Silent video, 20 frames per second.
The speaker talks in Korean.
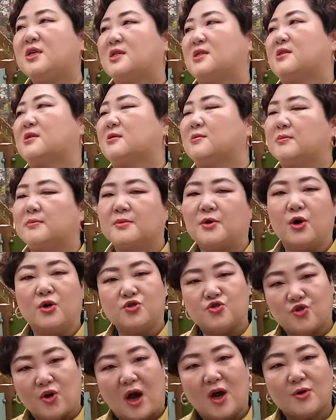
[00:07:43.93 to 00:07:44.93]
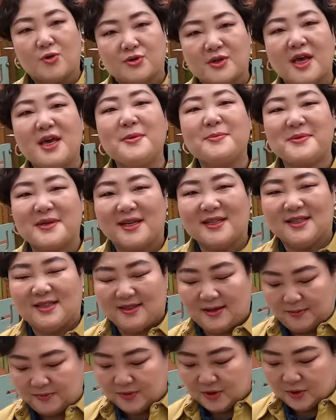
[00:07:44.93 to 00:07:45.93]
지금 거주하고 세입자는
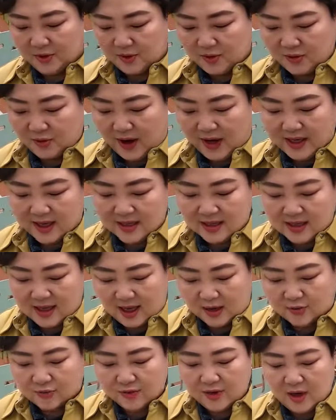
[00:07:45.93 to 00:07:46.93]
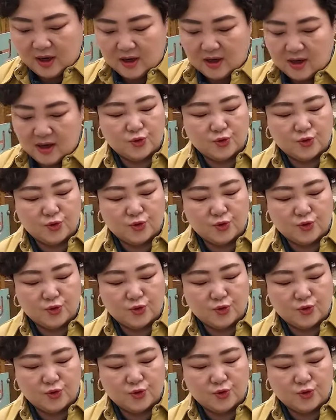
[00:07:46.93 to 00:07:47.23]
없는 걸로 확인이 되고요.